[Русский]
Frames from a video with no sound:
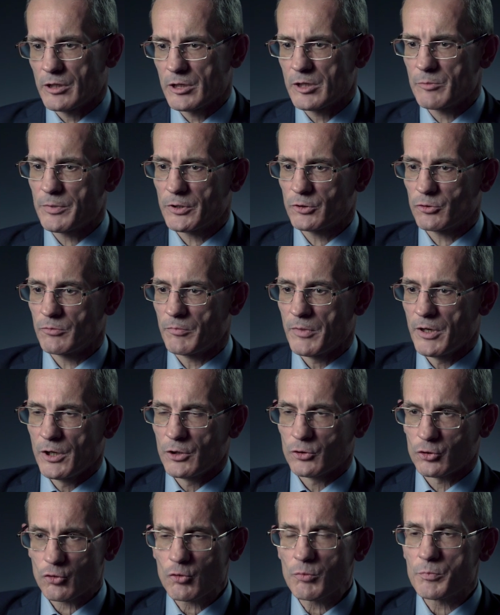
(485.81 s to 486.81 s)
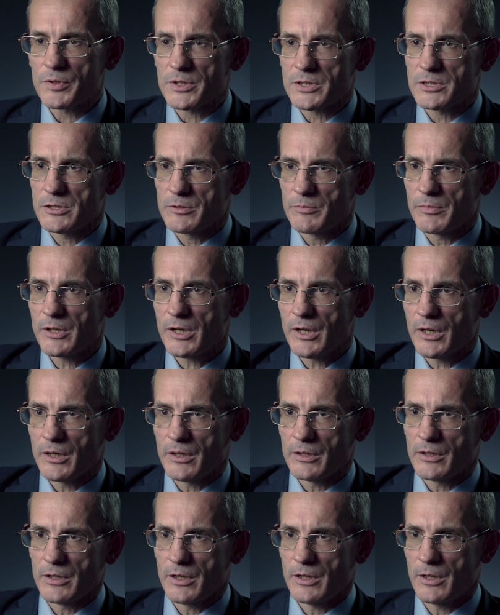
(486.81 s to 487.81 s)
Они потом трупы
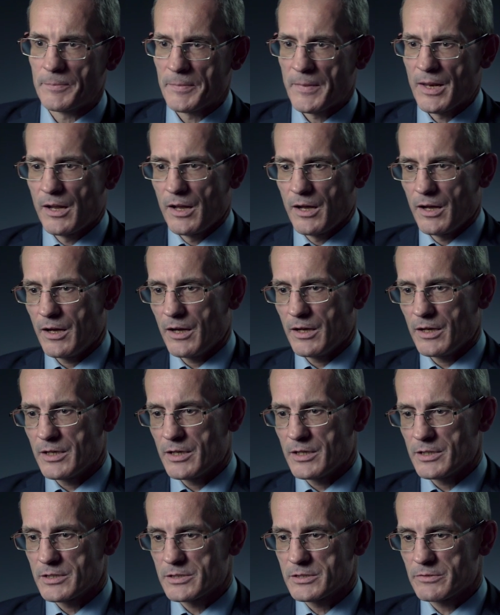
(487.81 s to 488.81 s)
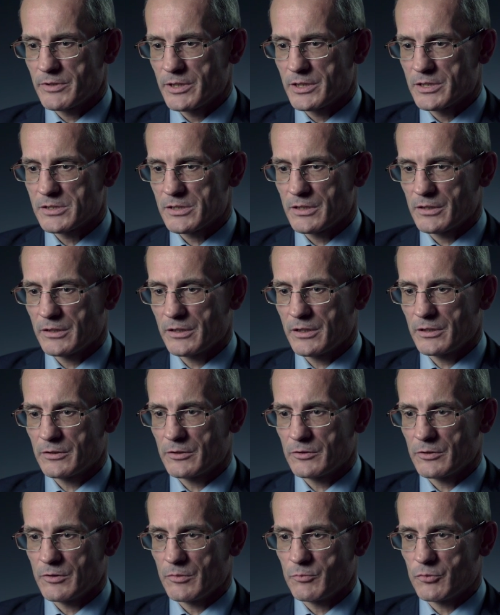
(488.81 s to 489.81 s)
собирали да, а, своих
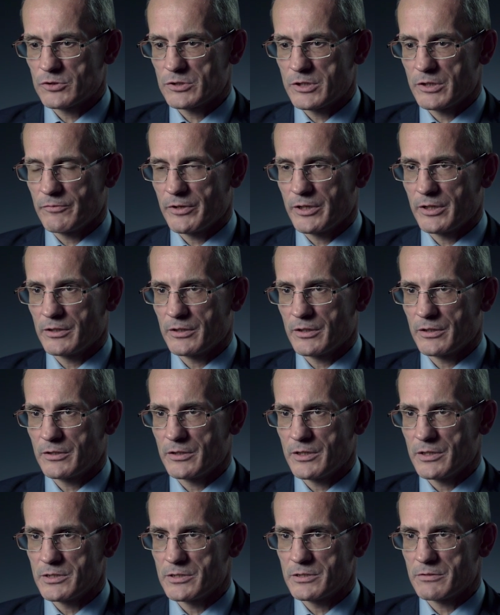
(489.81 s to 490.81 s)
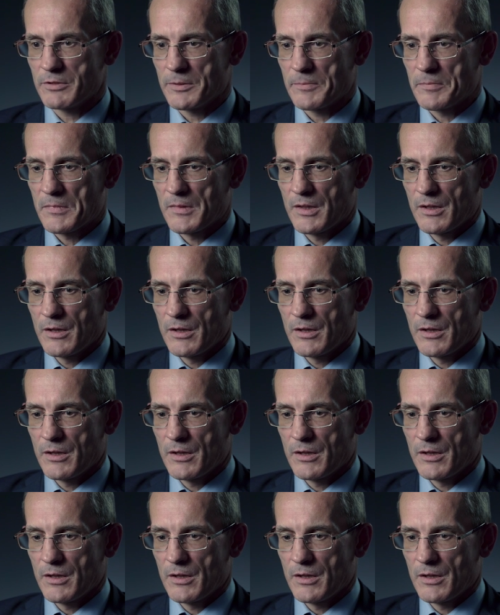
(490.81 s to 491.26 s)
солдат э, после военных действий.